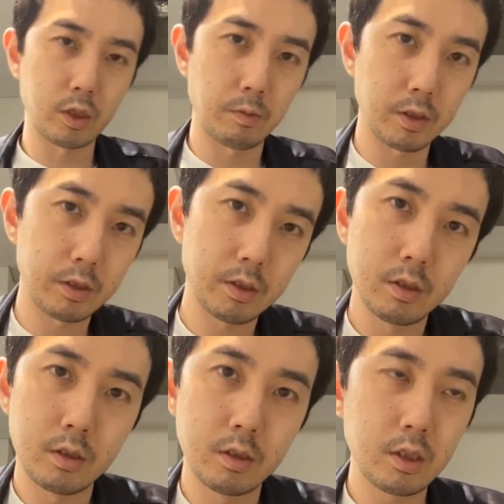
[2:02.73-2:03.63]
ざいます。
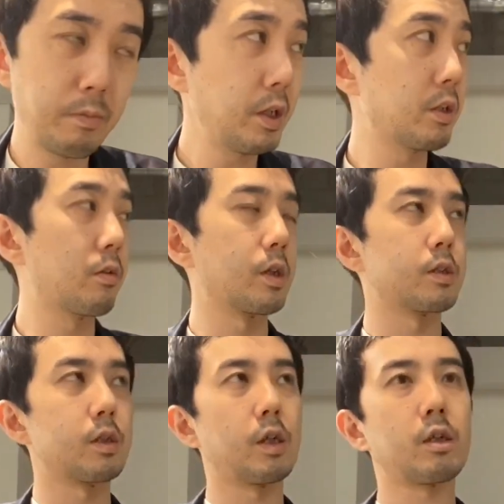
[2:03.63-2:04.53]
デメリットはで
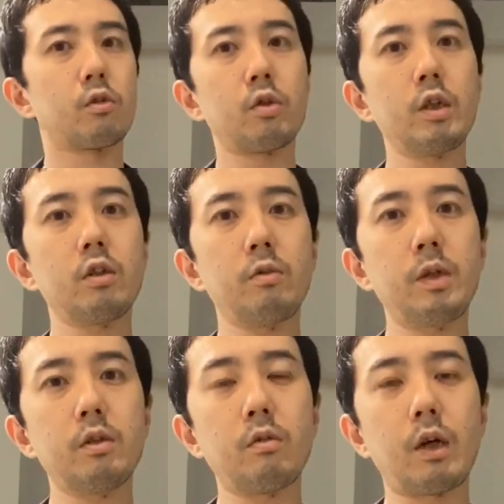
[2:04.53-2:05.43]
すね、
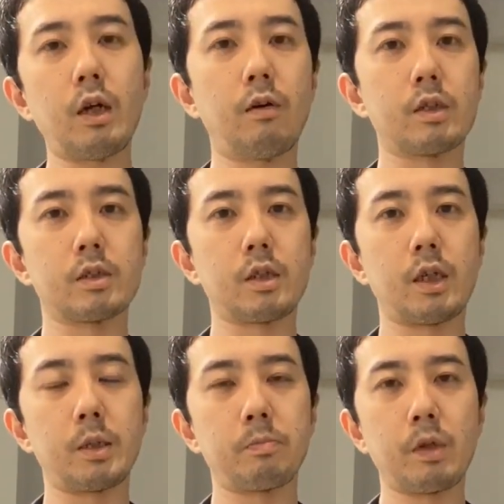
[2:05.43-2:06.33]
トリートメントカラーはです
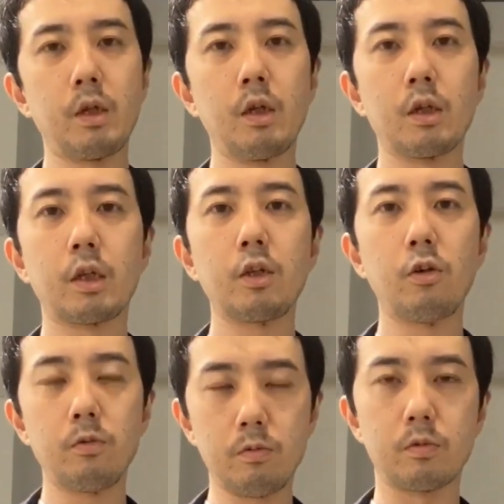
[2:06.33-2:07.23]
ね、基
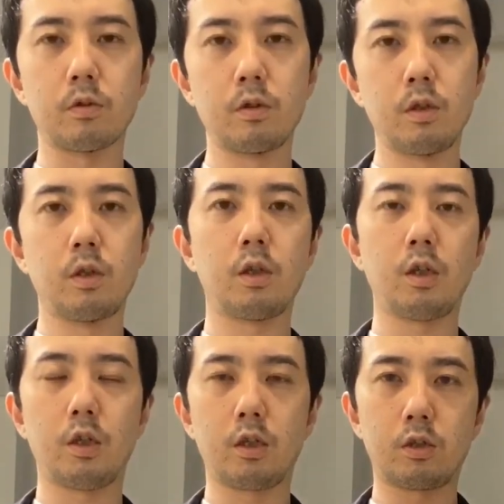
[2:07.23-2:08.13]
本、
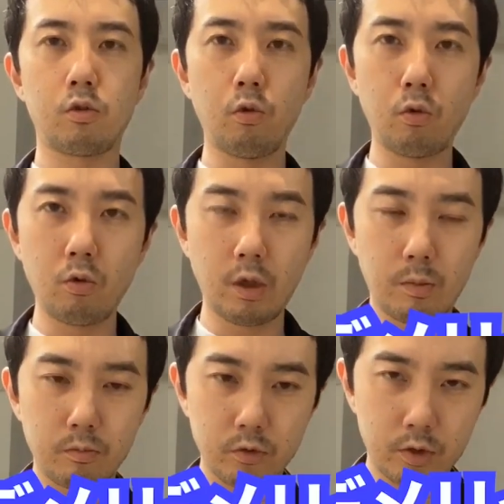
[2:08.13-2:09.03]
えー、調合
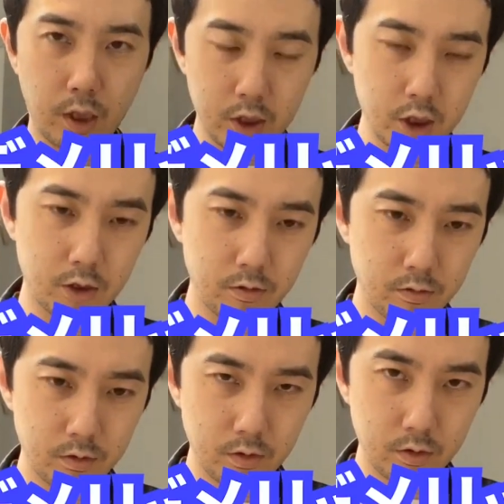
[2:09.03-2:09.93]
が難しいっ
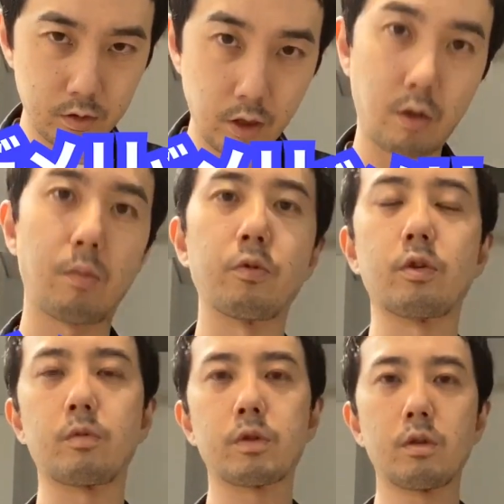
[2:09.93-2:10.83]
ていうのがポイント
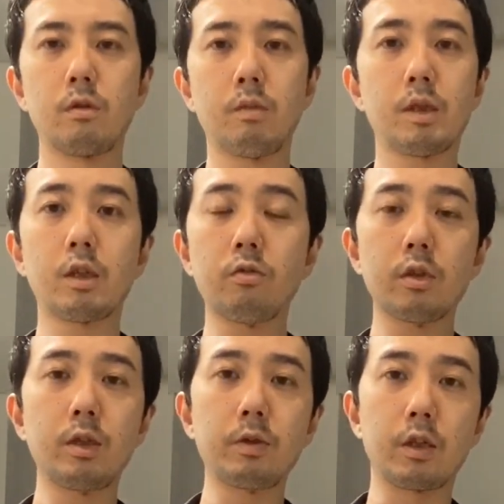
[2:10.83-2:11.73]
になります。まあ、先ほど
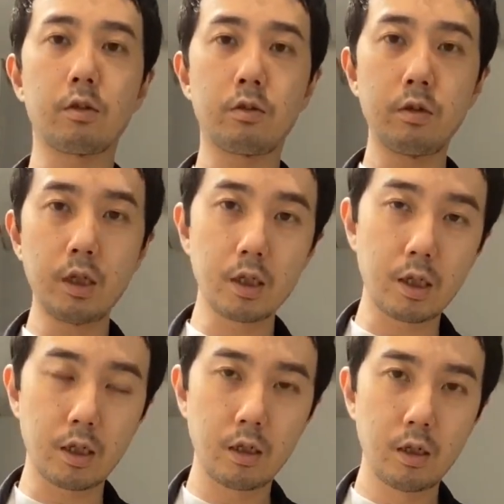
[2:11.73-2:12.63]
言ったみたいにクリア
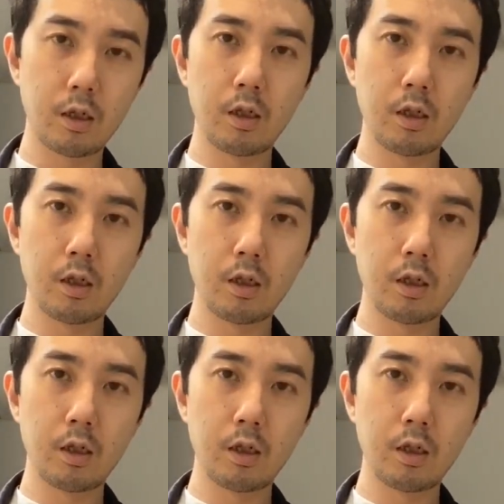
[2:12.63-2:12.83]
で